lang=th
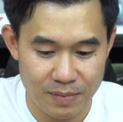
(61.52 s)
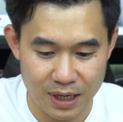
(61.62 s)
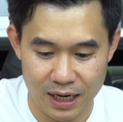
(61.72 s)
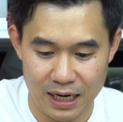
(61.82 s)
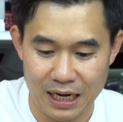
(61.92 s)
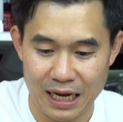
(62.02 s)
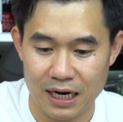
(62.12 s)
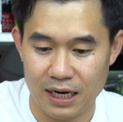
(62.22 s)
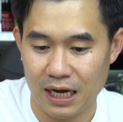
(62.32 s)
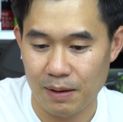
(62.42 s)
มเลยแล้วกั
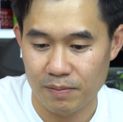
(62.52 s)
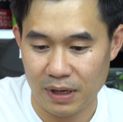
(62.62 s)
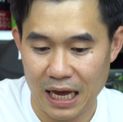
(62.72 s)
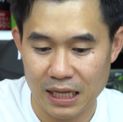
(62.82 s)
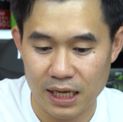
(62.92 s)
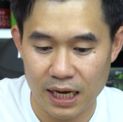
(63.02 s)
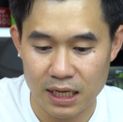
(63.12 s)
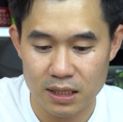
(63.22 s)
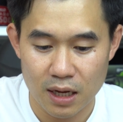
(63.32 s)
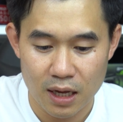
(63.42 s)
นนะครับการเท
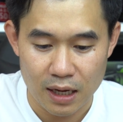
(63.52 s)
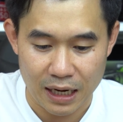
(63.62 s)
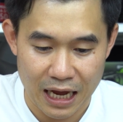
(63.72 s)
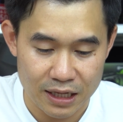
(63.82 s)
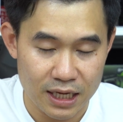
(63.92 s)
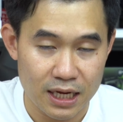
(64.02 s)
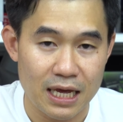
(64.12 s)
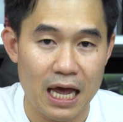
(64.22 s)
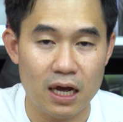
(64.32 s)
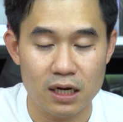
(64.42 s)
สการที่จะ
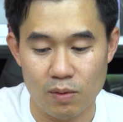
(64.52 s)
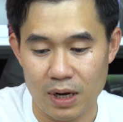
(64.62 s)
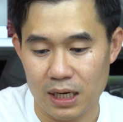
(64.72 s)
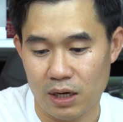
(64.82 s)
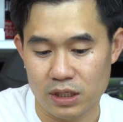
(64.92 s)
ย่างก็คือว่าเรา